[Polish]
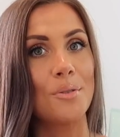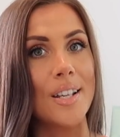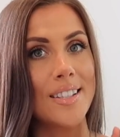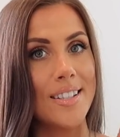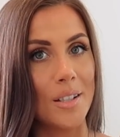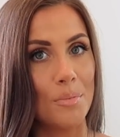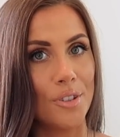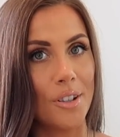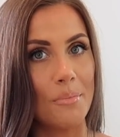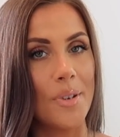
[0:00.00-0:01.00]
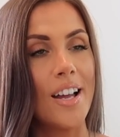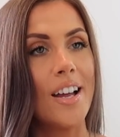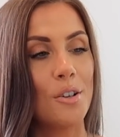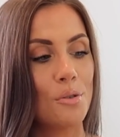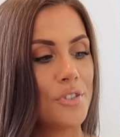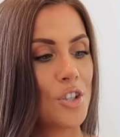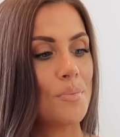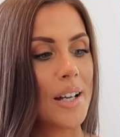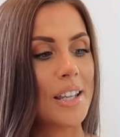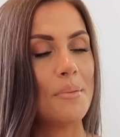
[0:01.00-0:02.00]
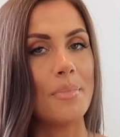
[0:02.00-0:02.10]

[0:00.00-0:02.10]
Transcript: która jest dystrybutorem również marki